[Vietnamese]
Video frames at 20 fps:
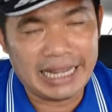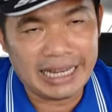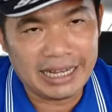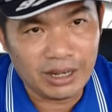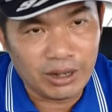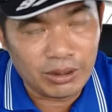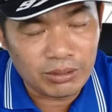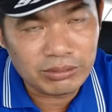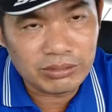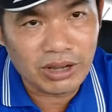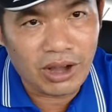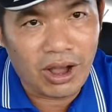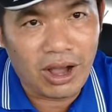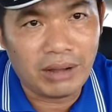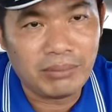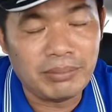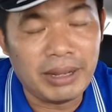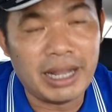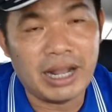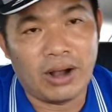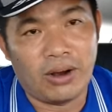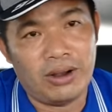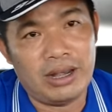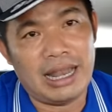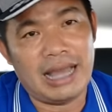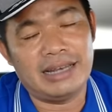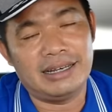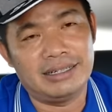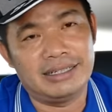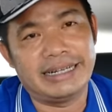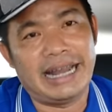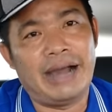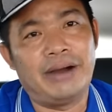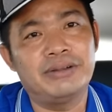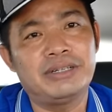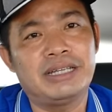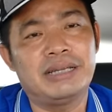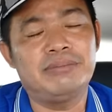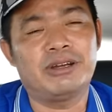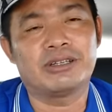thì lúc đó mới gọi là
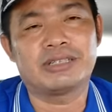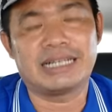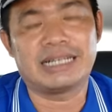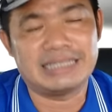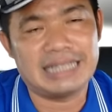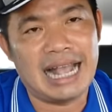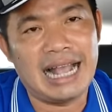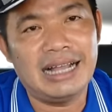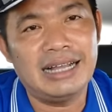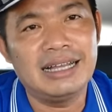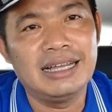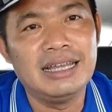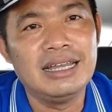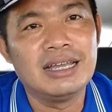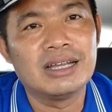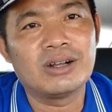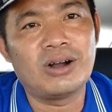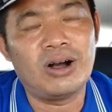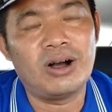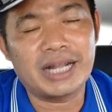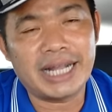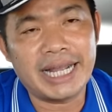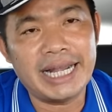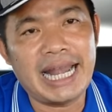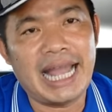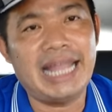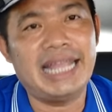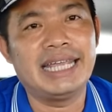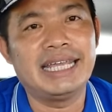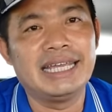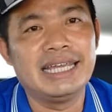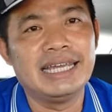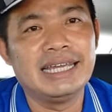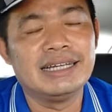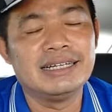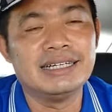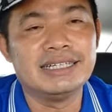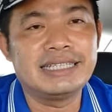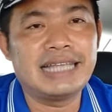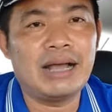lừa đảo chiếm đoạt tài sản còn cái này
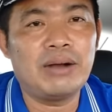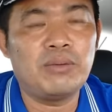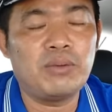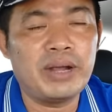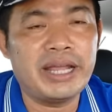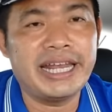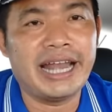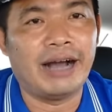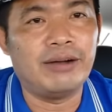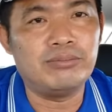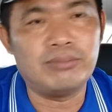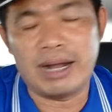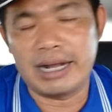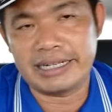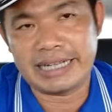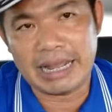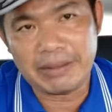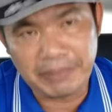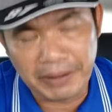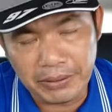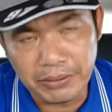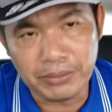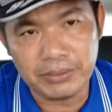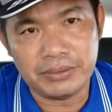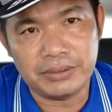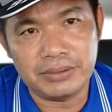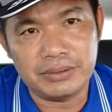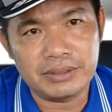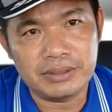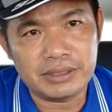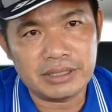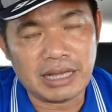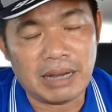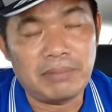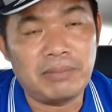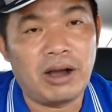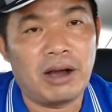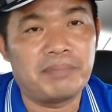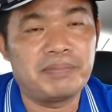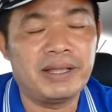người ta quy động bằng trái phiếu trong
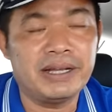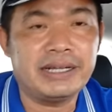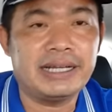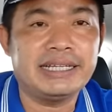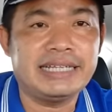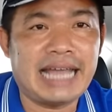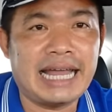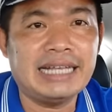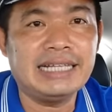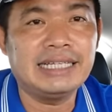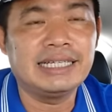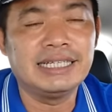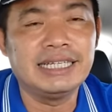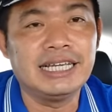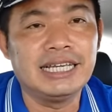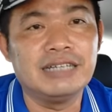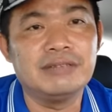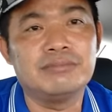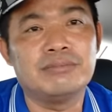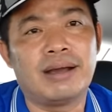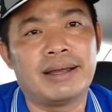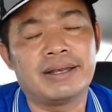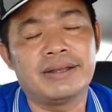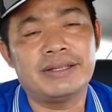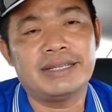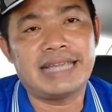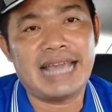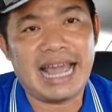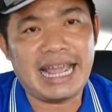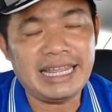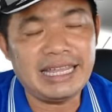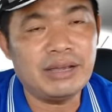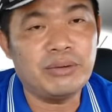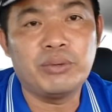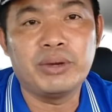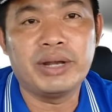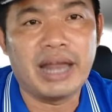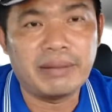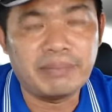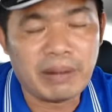hợp thức kinh doanh nhưng mà nó trái với
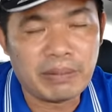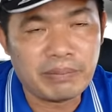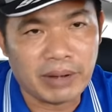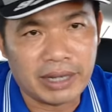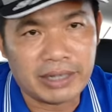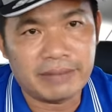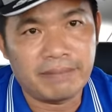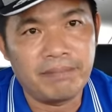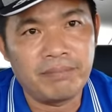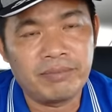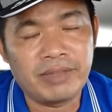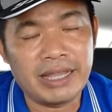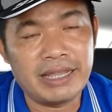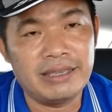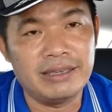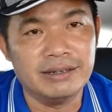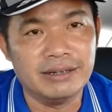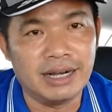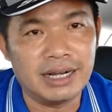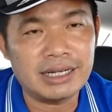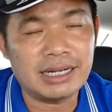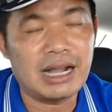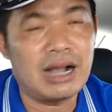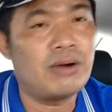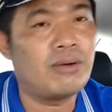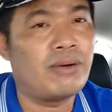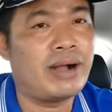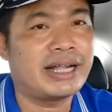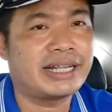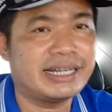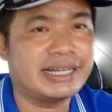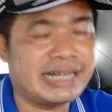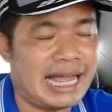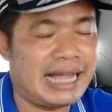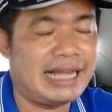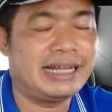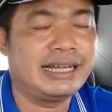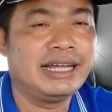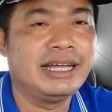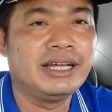quy định pháp luật thì giữa cơ quan chức
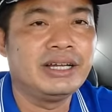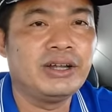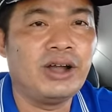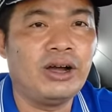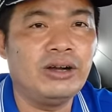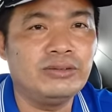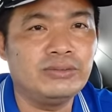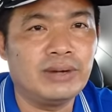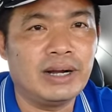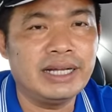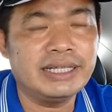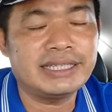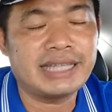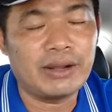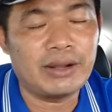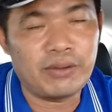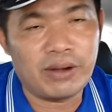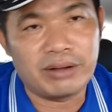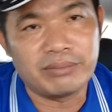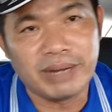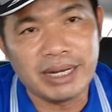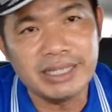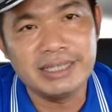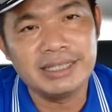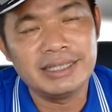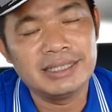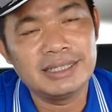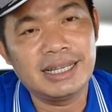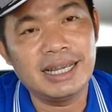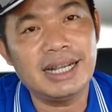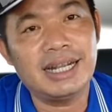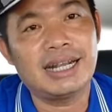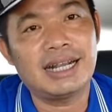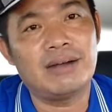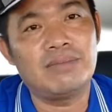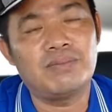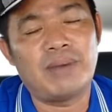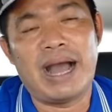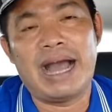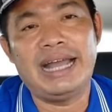năng đối với Tân Hoàng Minh chứ
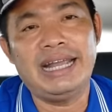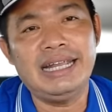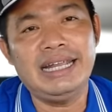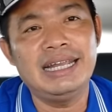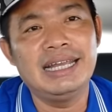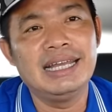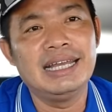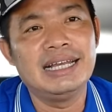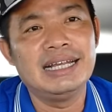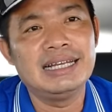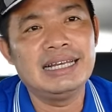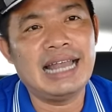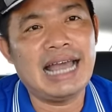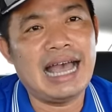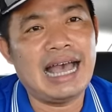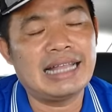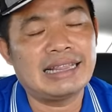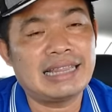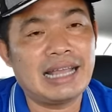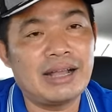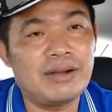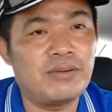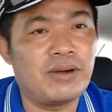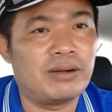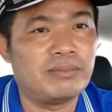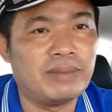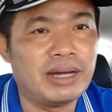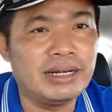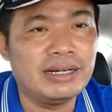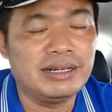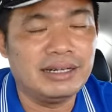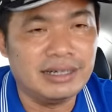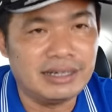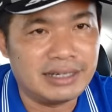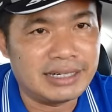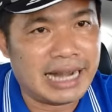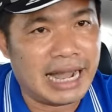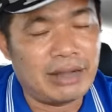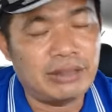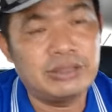không phải là Tân Hoàng Minh
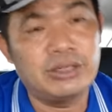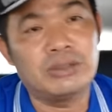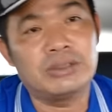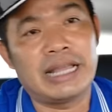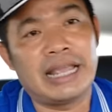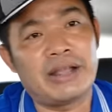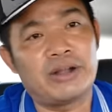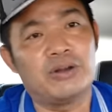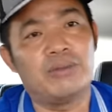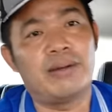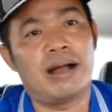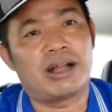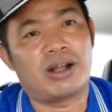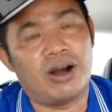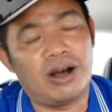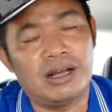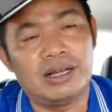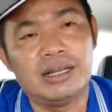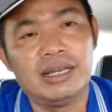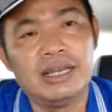lừa đảo số tiền của bà con